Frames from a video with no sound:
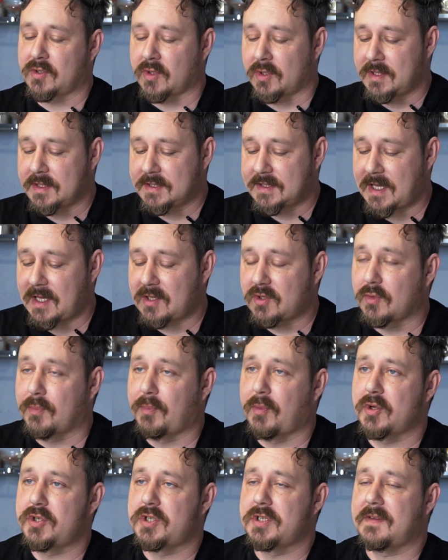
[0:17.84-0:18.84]
кто не знает,
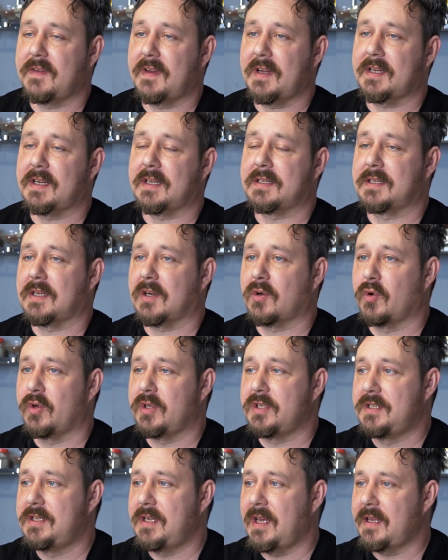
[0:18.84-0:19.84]
тупой четверг это
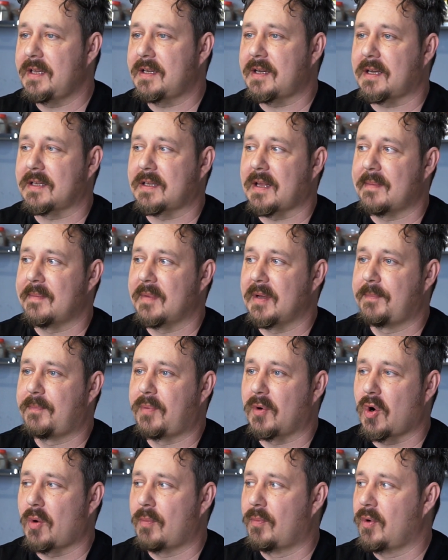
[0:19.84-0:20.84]
такой день, когда мы
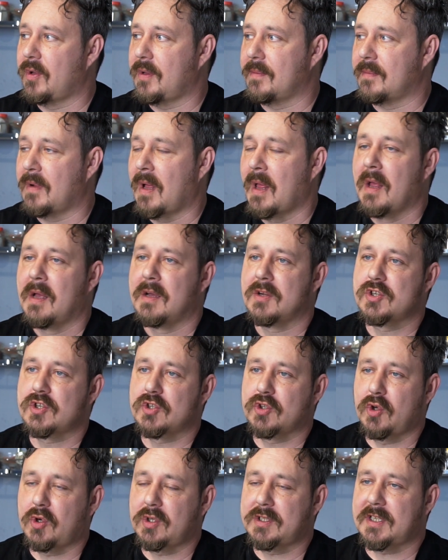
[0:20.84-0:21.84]
пробуем
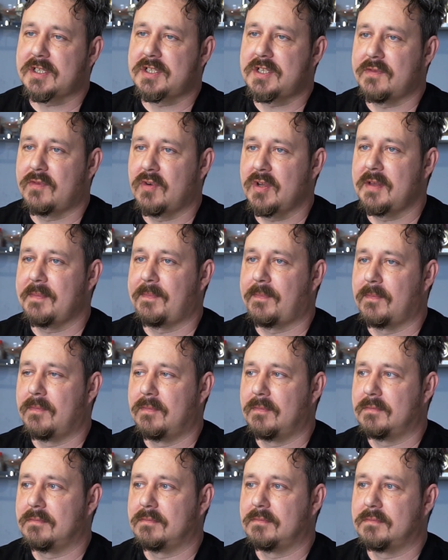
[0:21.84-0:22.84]
что-то, чего не
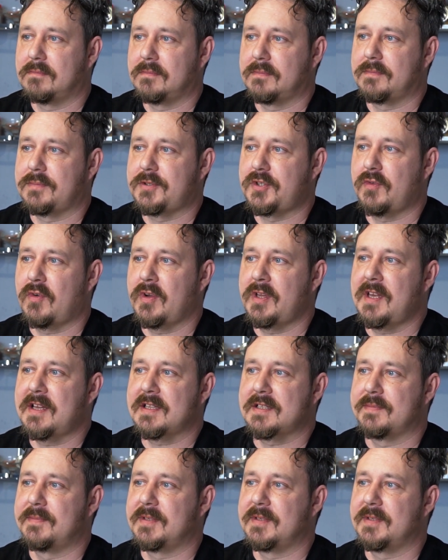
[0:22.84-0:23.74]
чего нет